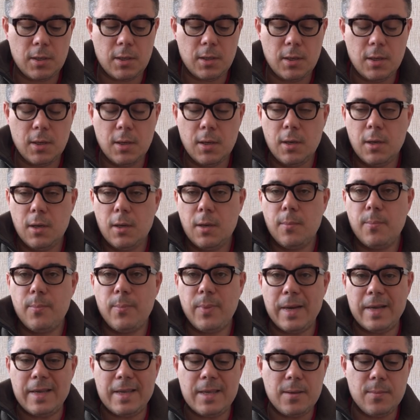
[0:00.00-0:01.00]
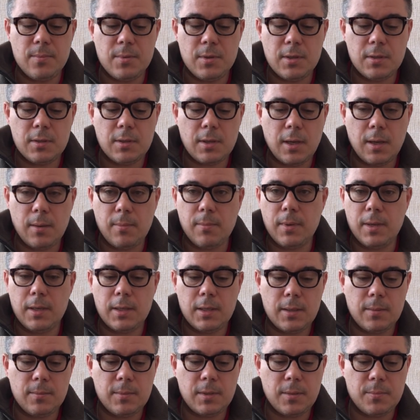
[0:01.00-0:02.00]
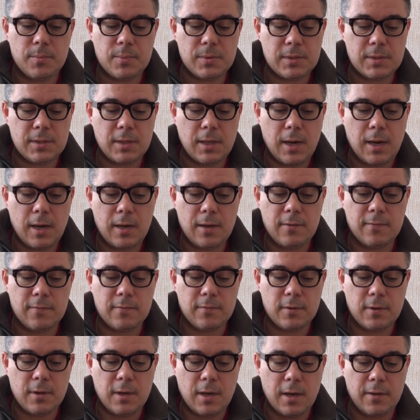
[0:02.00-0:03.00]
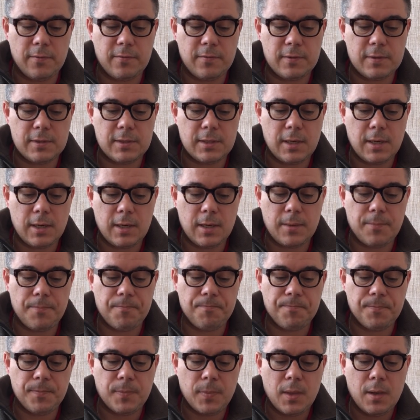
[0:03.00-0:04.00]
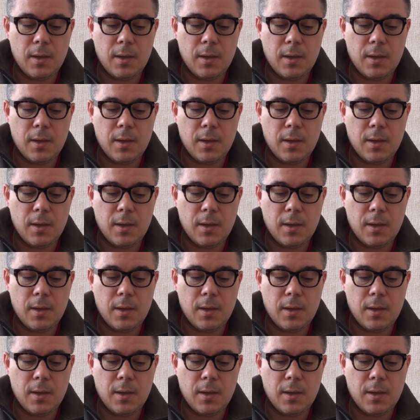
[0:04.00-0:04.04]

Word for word: и погибнет, об этом написали в официальном